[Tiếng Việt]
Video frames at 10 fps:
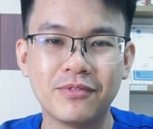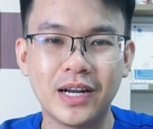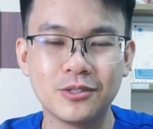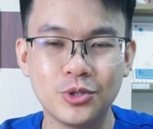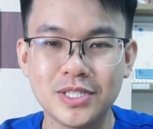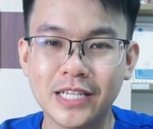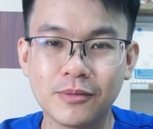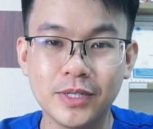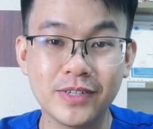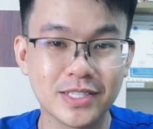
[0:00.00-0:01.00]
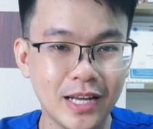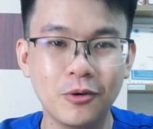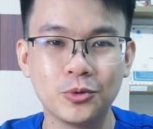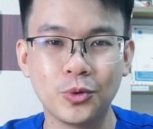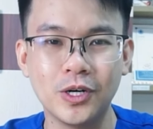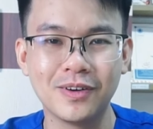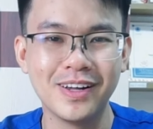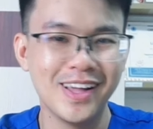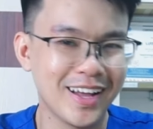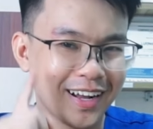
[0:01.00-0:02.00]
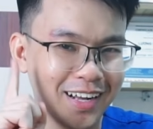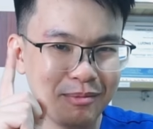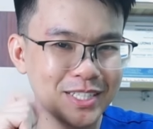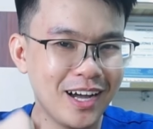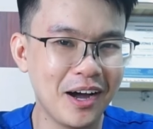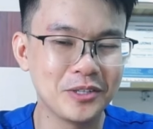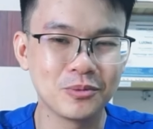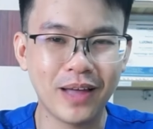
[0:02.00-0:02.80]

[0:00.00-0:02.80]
và là chuyên gia trong lĩnh vực da liễu của thú cưng. Ngay bây giờ chúng